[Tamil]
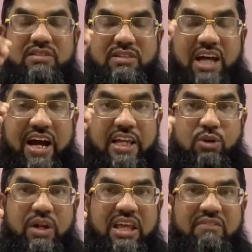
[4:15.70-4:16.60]

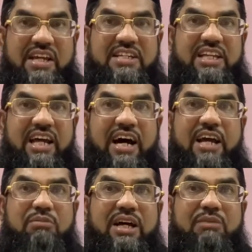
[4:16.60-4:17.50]
தாயினுடைய வயிற்றிலே ஆறு
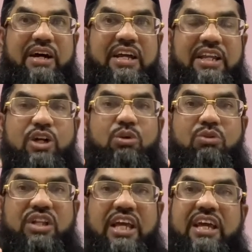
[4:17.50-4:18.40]
மாதமாக இருக்கும்
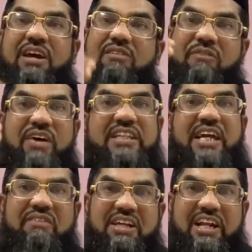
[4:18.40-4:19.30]
போதே வஃத்தாகி
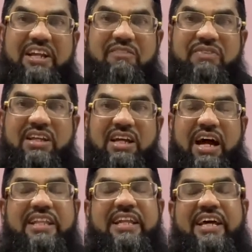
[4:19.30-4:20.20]
விடுகிறார்கள்
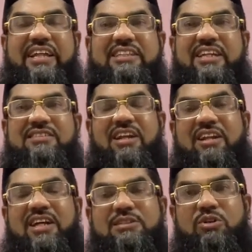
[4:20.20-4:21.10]
அந்த நேரத்தில்
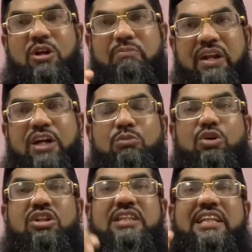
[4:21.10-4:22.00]
செல்லலாசம் அவர்கள் பிறக்கும்
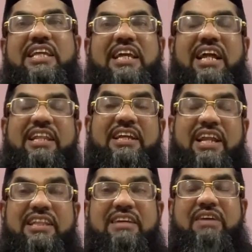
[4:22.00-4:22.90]
போது தந்தை
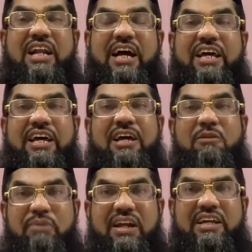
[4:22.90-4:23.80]
இழந்தவர்களாக
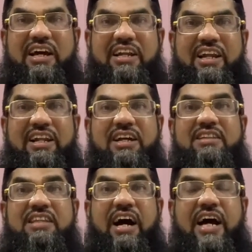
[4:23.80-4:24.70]
பிறக்கிறார்கள்
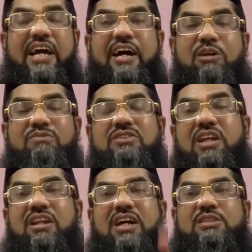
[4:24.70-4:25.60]
தாயாரும்
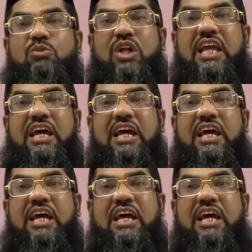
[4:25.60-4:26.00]
சலலாசனுடைய